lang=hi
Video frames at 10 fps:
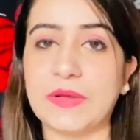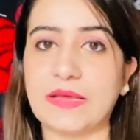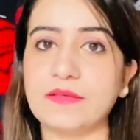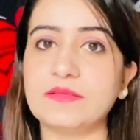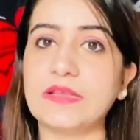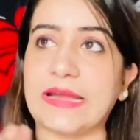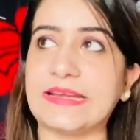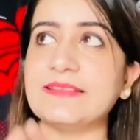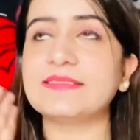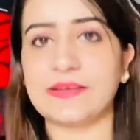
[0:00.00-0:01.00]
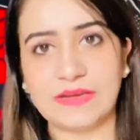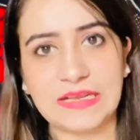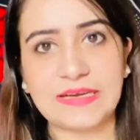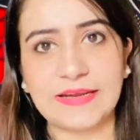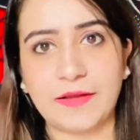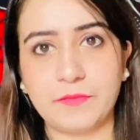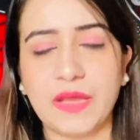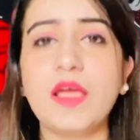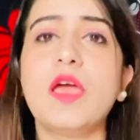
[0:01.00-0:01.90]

पे 1970 के टाइम पे